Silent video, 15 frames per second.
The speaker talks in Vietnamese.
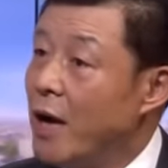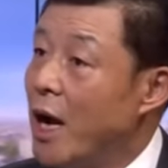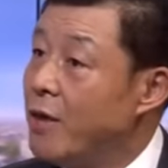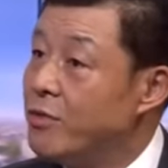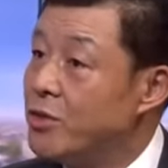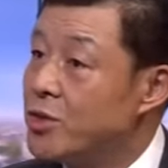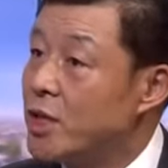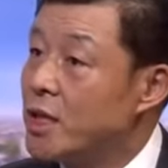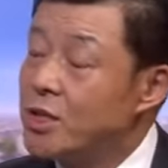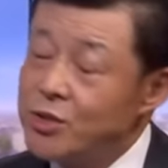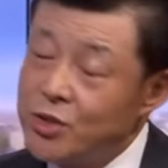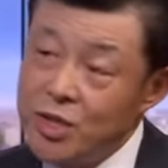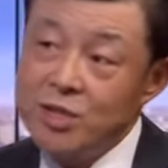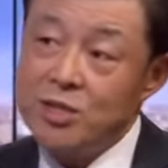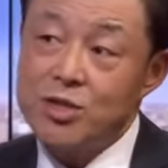Hơn nữa, tôi
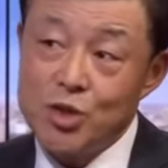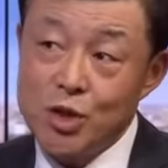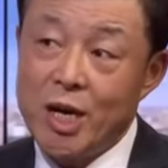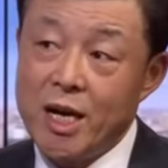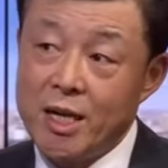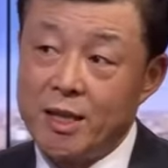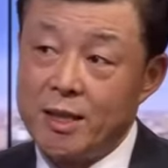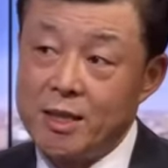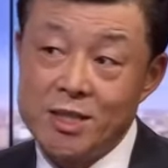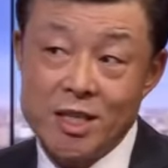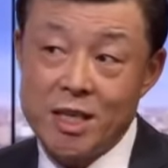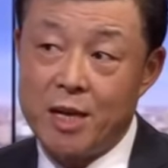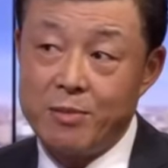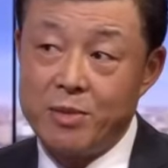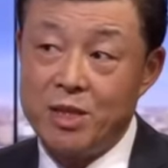phải nói từ khi Trung
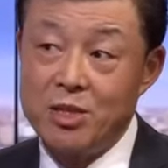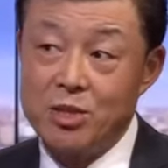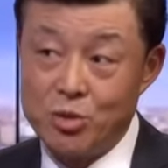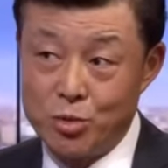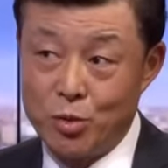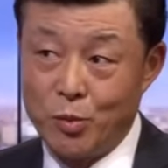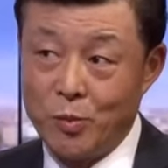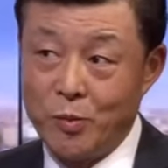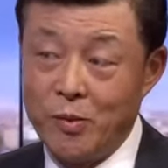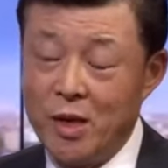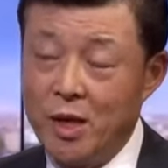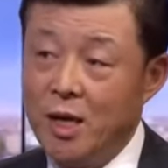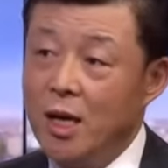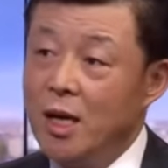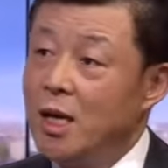Quốc thiết lập ra vùng
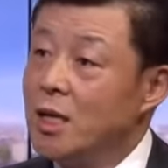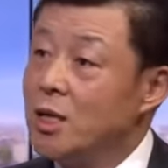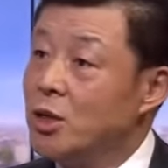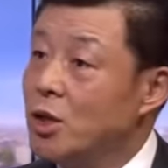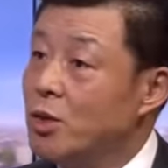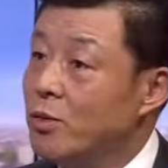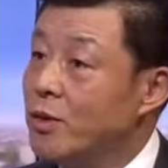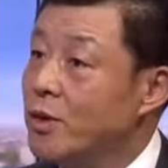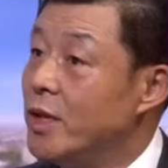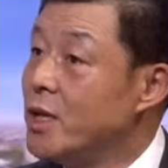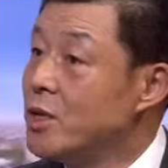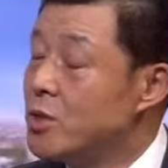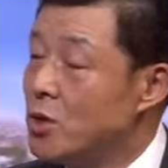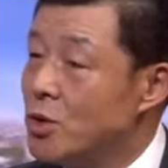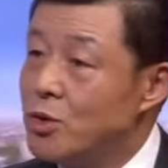này, nó khá là yên
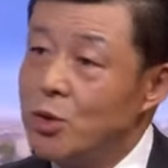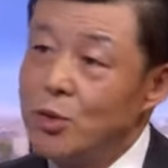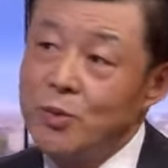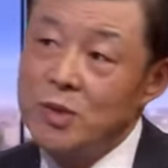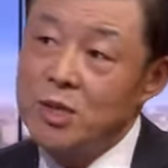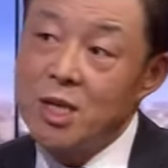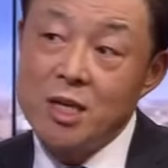bình đấy chứ.